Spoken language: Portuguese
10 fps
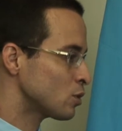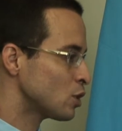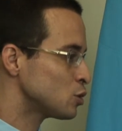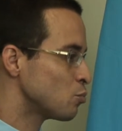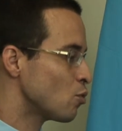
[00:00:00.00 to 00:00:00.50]

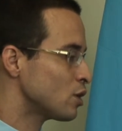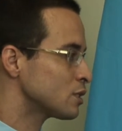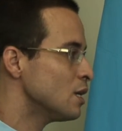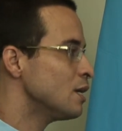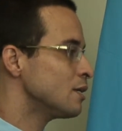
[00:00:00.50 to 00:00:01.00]
contra a
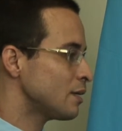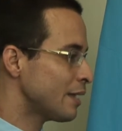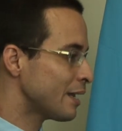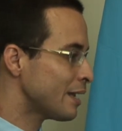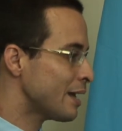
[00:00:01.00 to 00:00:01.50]
esposa,
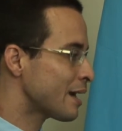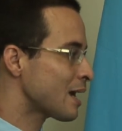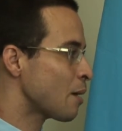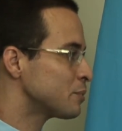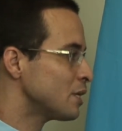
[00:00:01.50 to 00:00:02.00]
ela é
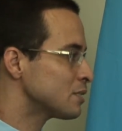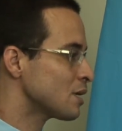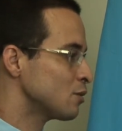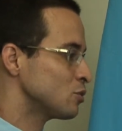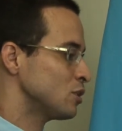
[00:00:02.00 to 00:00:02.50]
capitalizada,